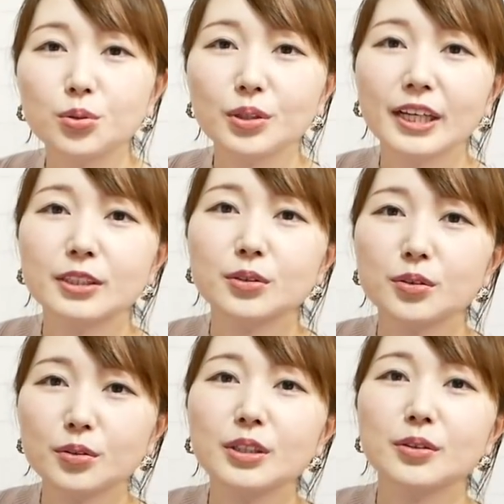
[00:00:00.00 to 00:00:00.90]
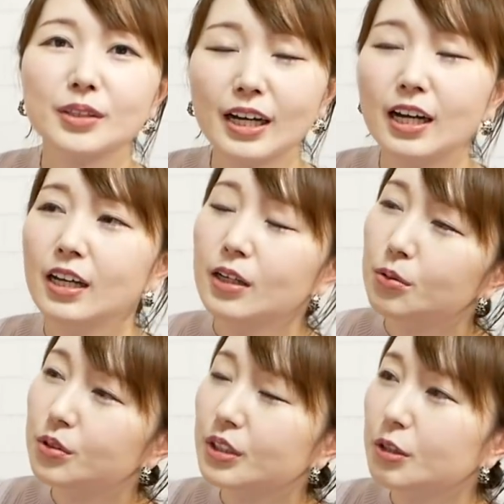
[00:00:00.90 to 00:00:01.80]
お礼する時とか
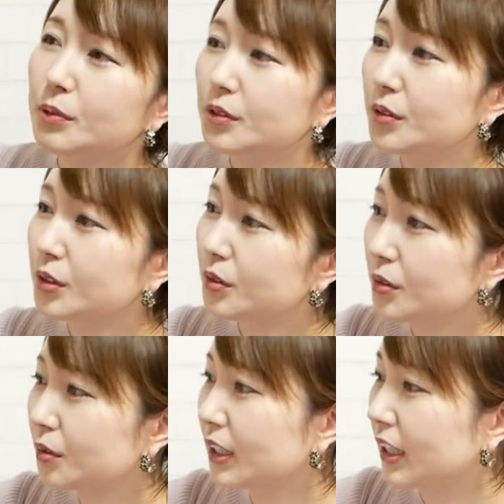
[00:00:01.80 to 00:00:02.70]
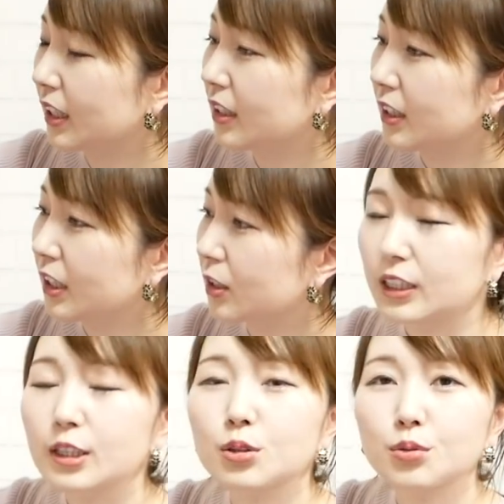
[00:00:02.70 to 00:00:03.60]
贈り物をする時に
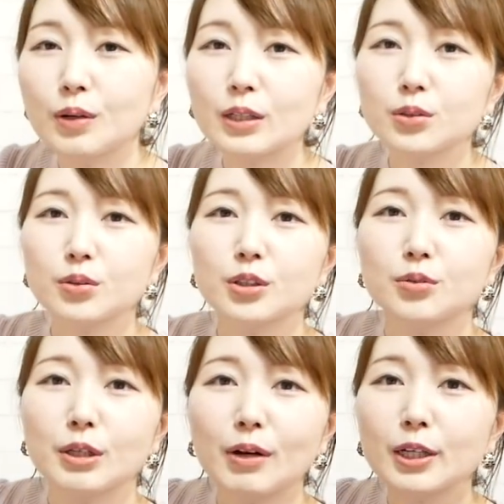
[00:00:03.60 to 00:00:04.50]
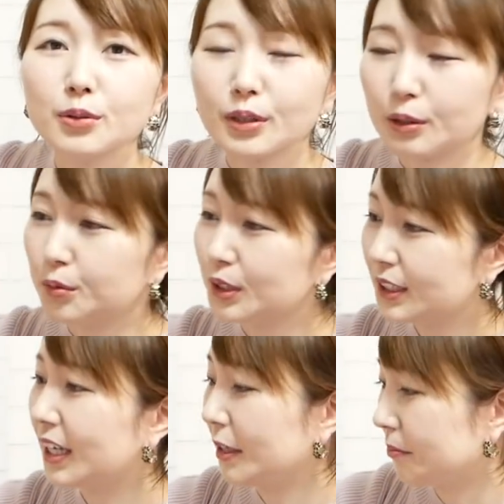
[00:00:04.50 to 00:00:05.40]
セゾンファクトリーをね割と結構
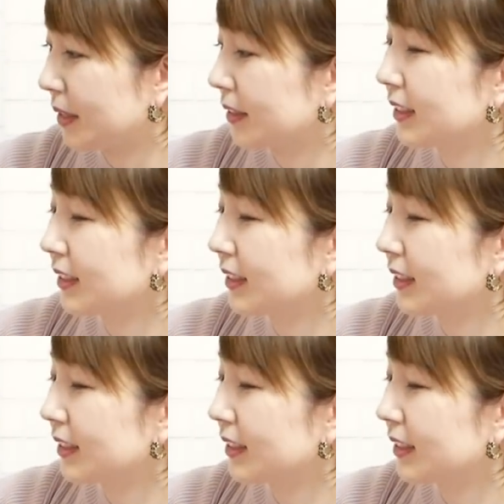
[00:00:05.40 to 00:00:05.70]
使いま